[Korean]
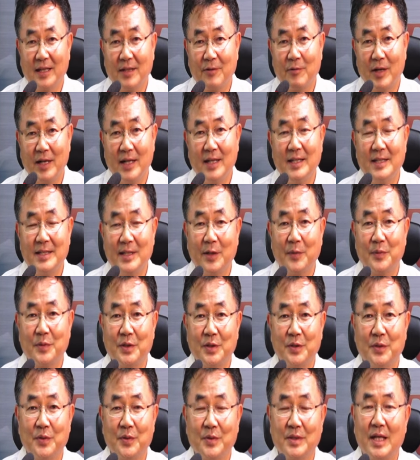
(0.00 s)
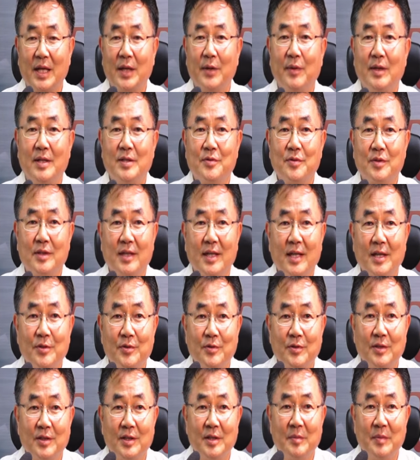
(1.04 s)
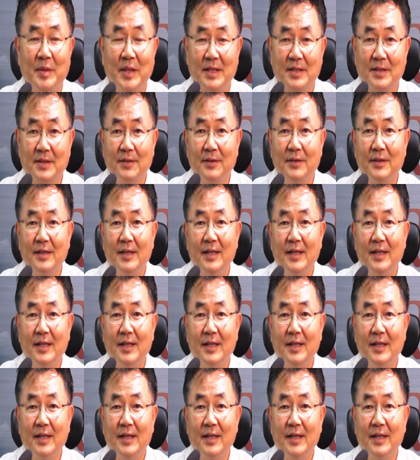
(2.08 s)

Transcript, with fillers: 관리자 없이도 사용할 수 있게 해주는 의미에서